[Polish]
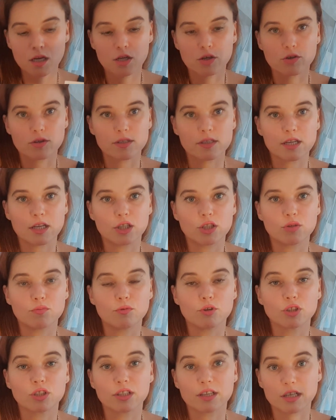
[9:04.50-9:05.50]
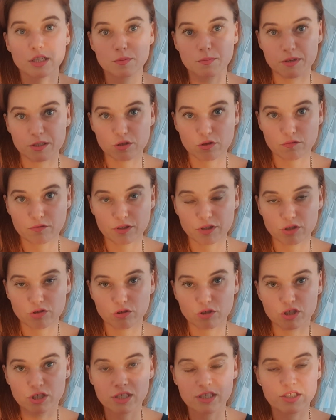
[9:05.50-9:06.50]
To znaczy może teraz pasować do,
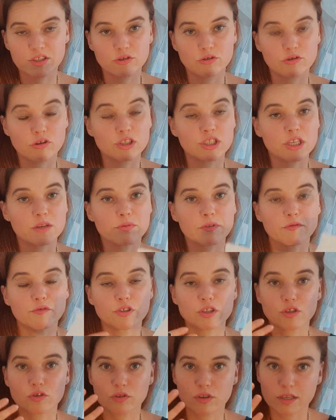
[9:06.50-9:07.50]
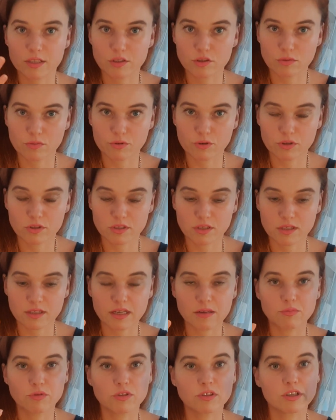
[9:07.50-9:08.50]
do Ciebie wszystko na 100%
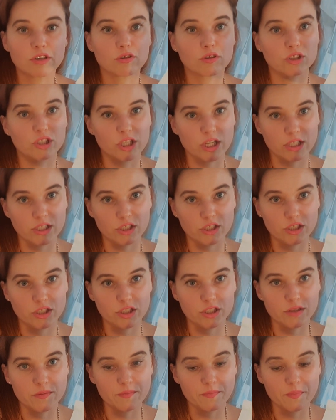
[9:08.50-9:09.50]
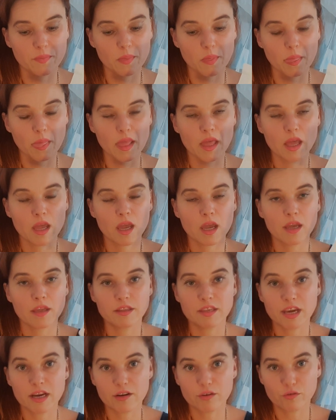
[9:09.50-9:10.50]
albo tylko części.
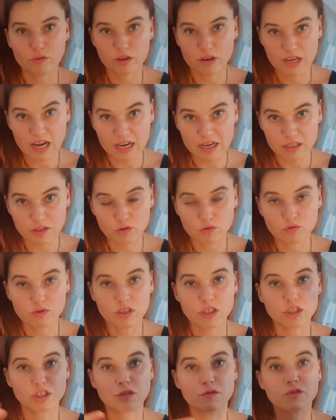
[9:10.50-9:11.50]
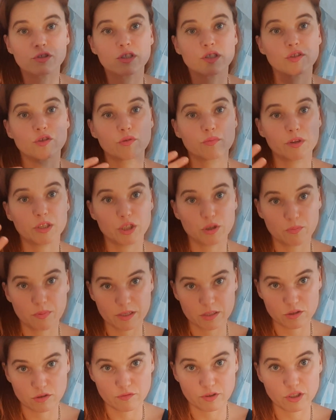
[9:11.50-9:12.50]
Nie gwarantuję, że wszystko będzie
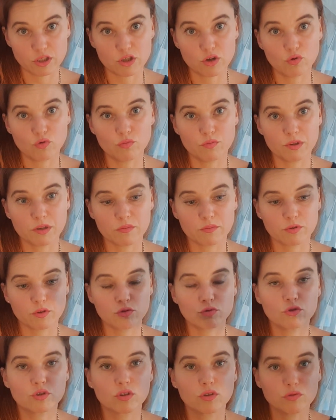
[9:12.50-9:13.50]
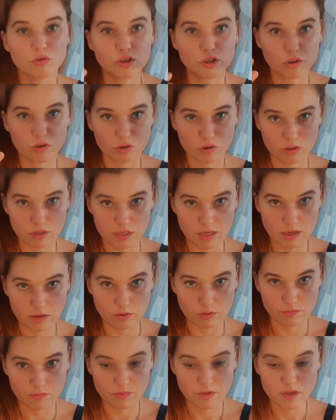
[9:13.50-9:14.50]
pasować, nie umiem, bo dużo ludzi
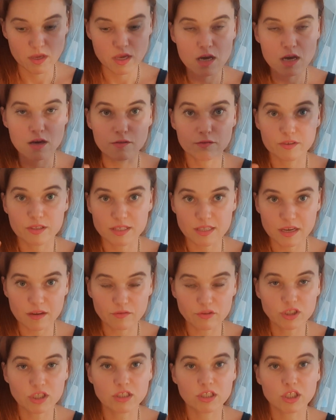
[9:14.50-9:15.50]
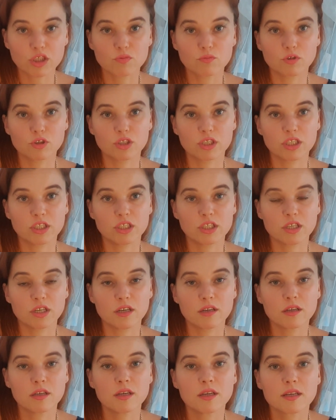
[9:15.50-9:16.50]
oglądają. Wy zawsze też
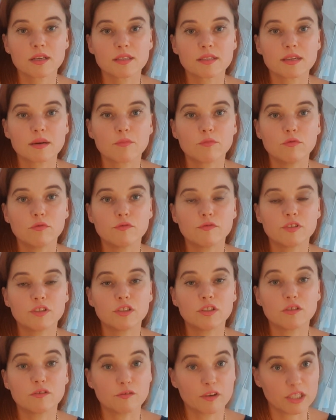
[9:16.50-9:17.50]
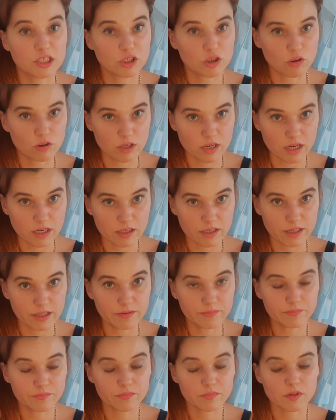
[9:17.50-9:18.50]
możecie zamówić wasz
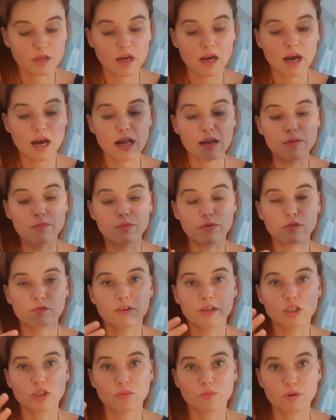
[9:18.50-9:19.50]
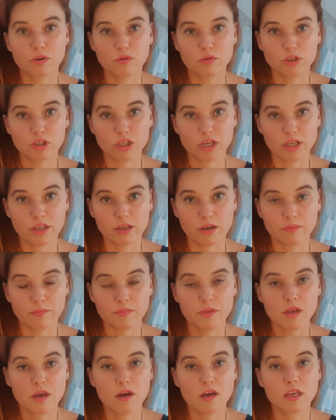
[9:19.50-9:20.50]
orakel albo wasze położenie.
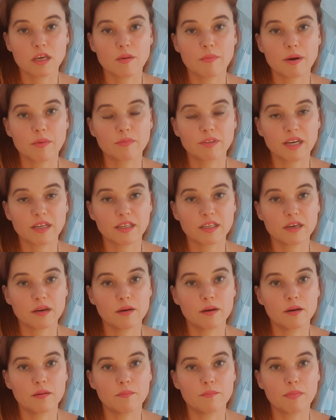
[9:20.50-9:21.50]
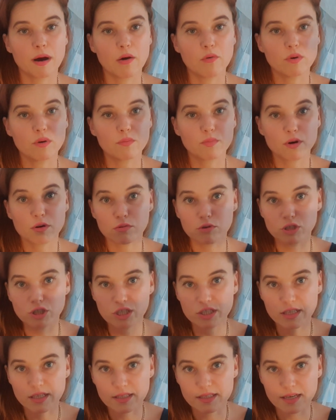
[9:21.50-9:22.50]
Ja mam takie małe
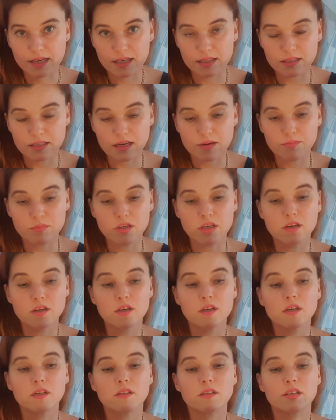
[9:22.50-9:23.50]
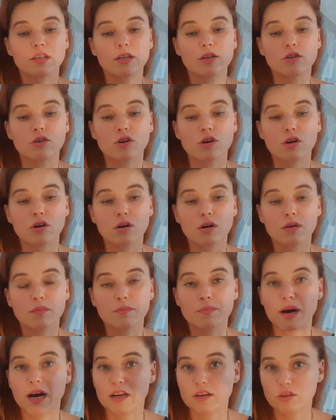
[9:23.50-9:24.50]
położenia z kartami, tylko
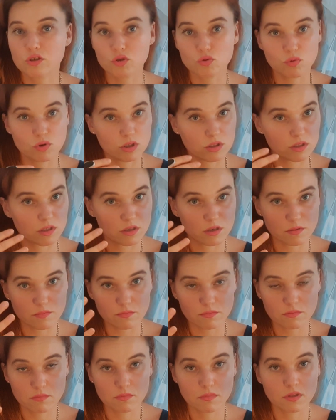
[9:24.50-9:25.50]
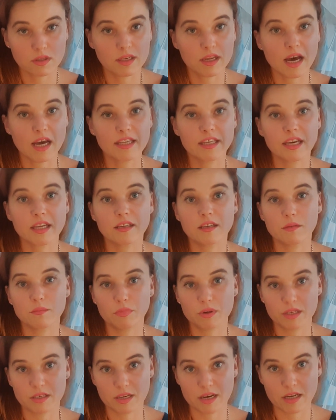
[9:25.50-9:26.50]
parę złotych na jeden
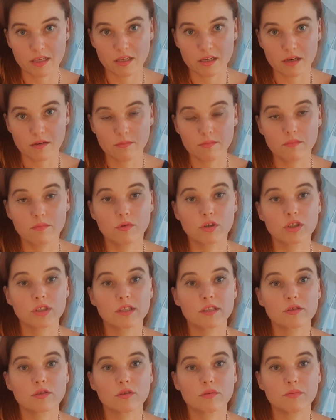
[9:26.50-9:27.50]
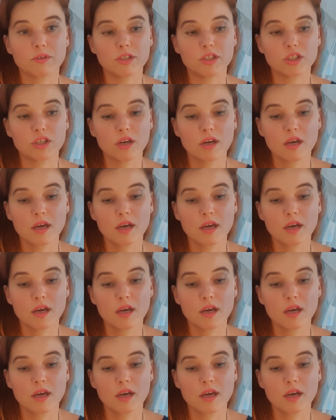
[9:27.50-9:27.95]
pytanie można zrobić.